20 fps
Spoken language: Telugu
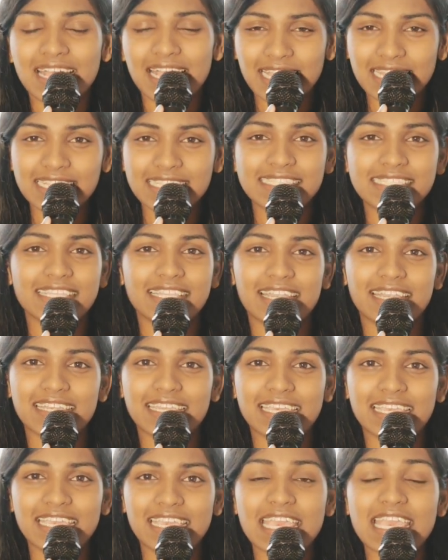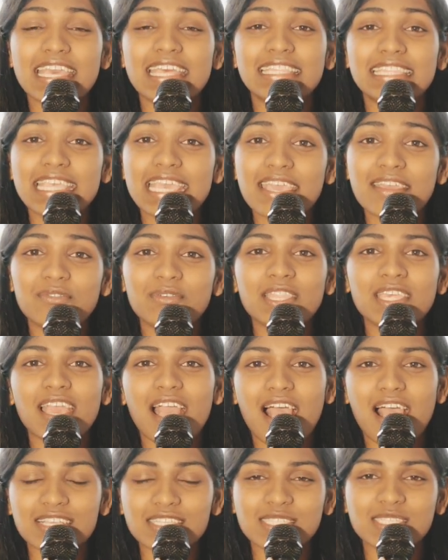కలిసి రండి దేవుని
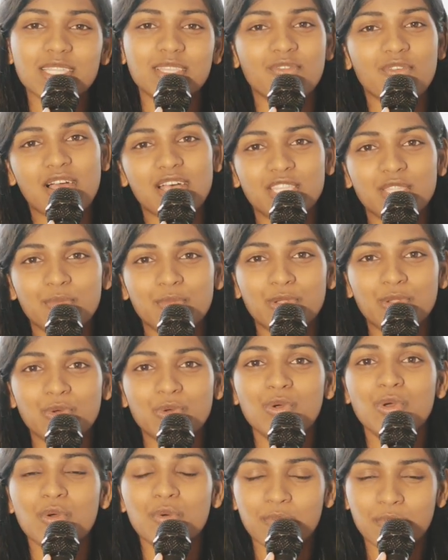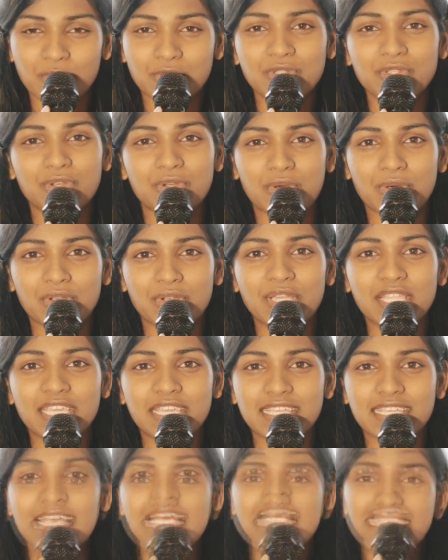ఆశీర్వాదములు పొందుకొనుడి
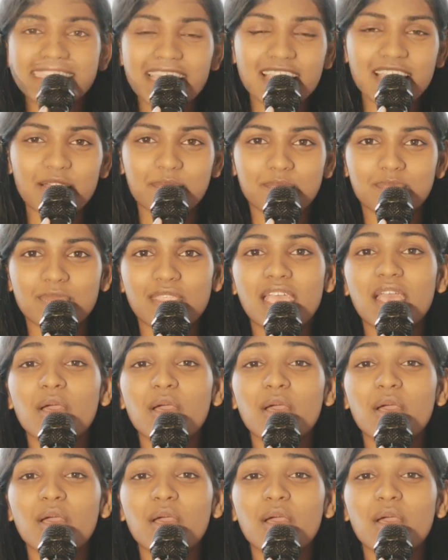స్థలం